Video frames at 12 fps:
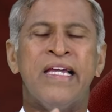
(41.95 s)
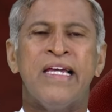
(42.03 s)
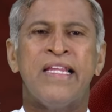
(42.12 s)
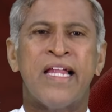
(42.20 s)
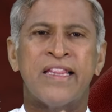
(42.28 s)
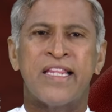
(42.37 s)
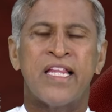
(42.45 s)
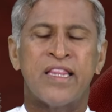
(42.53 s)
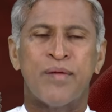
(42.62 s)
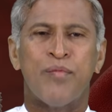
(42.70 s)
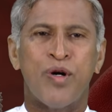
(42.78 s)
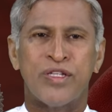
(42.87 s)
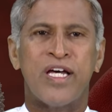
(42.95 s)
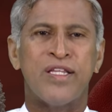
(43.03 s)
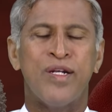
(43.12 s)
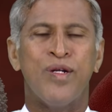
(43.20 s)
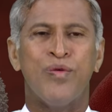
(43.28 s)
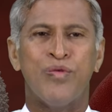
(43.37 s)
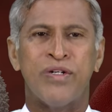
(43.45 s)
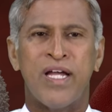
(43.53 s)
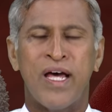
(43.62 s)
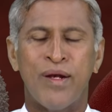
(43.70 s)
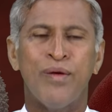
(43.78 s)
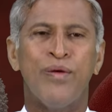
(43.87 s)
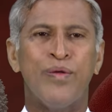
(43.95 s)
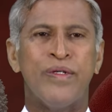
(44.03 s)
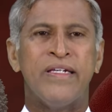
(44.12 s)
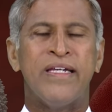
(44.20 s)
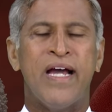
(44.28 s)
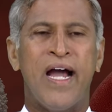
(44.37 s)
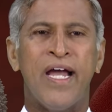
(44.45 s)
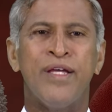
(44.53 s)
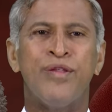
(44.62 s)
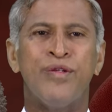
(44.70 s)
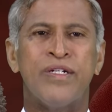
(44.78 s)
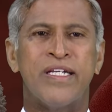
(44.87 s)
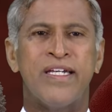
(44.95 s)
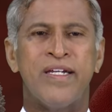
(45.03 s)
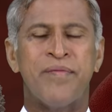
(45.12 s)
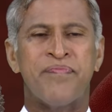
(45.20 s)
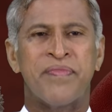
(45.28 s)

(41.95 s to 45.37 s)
ఏది ఎంతెంత మోతాదులో ఉండాలో ఈ ఐదుటికి